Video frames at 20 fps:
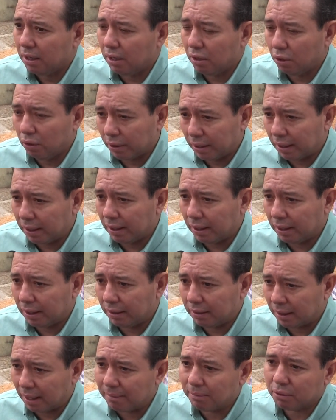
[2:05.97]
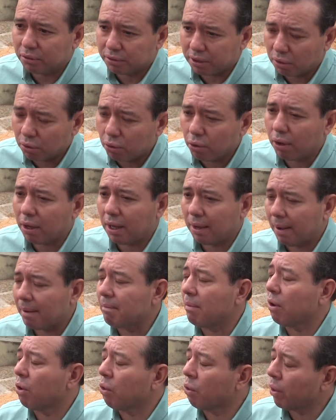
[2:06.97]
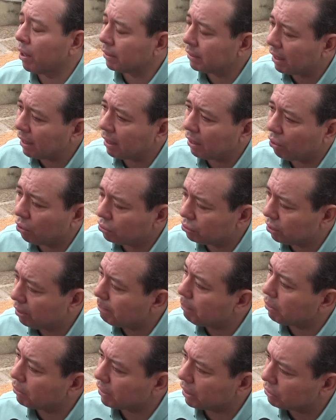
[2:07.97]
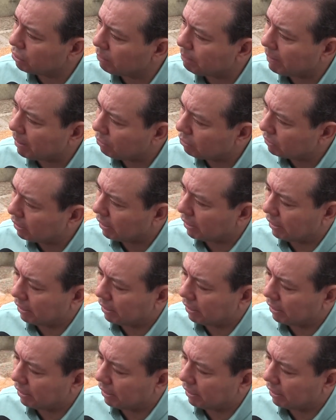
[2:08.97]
y lo que estamos seguros es que vamos a concretar negocios de exportación para nuestra